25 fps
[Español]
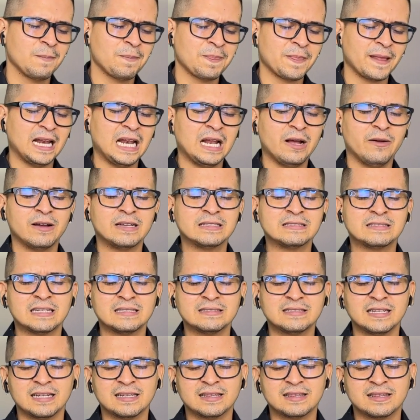
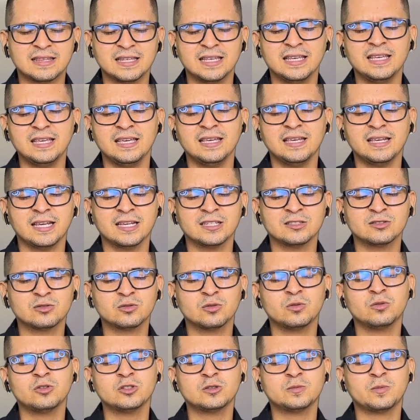Alabanzas a ti,
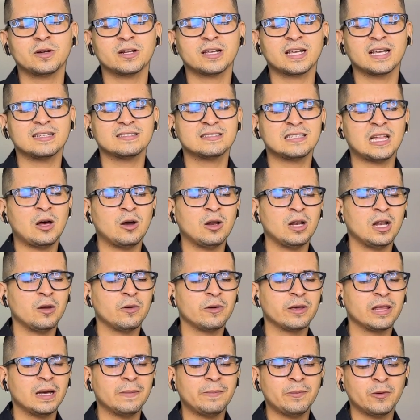Jesús, porque has dado la
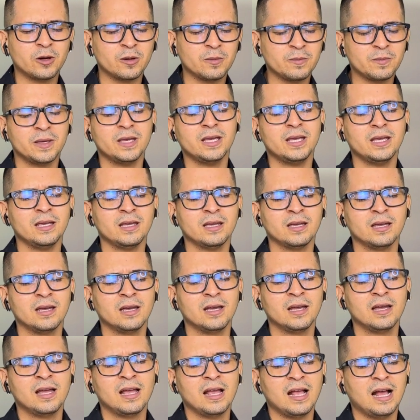vida por mí.
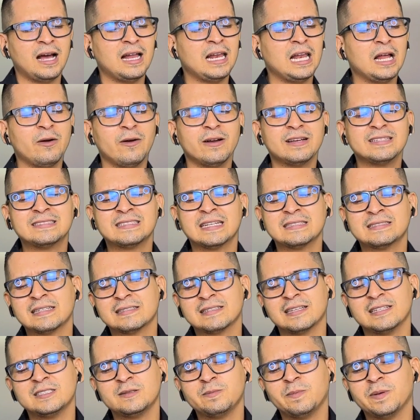Alabanzas a
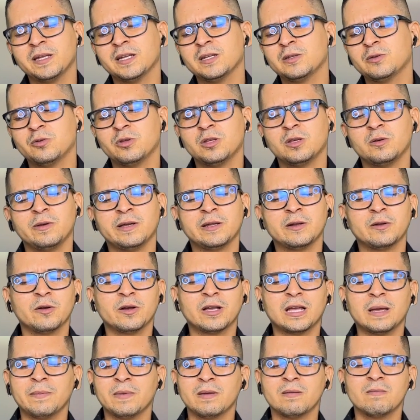ese Espíritu Divino
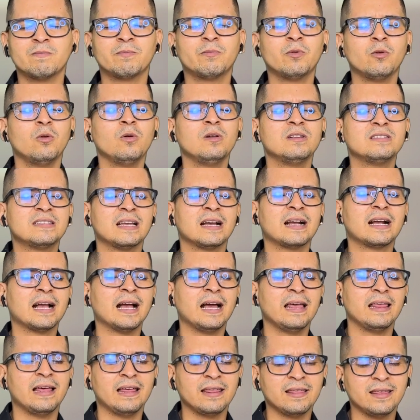que me impulsa
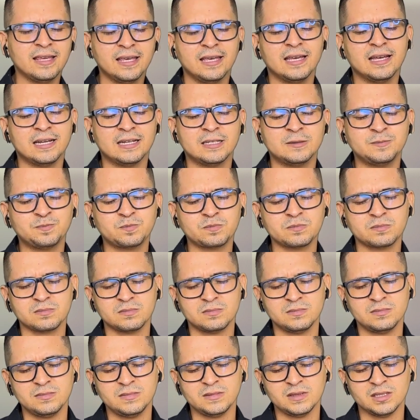cada día.
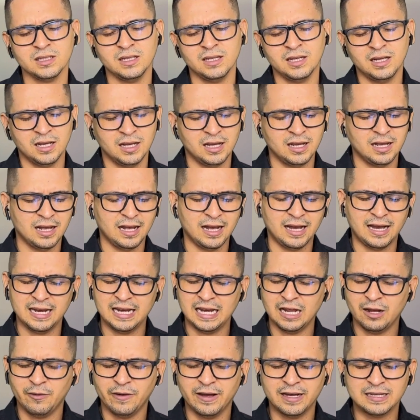
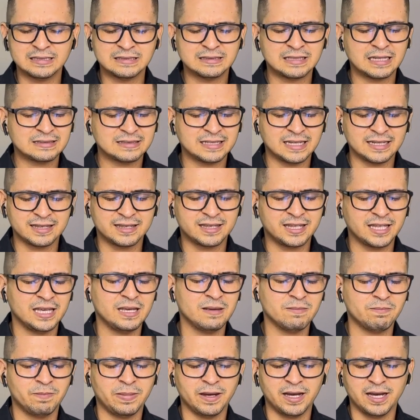Alabanzas a
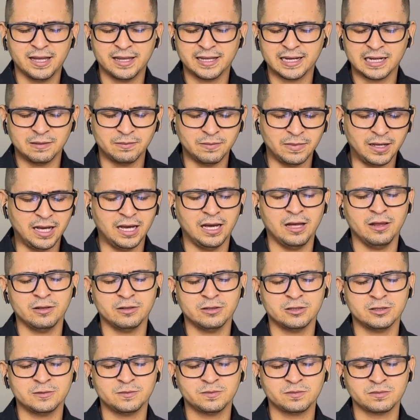ti, Padre
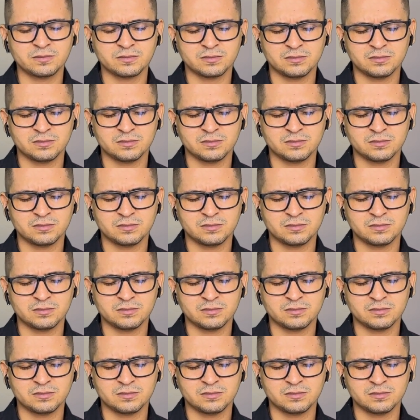amado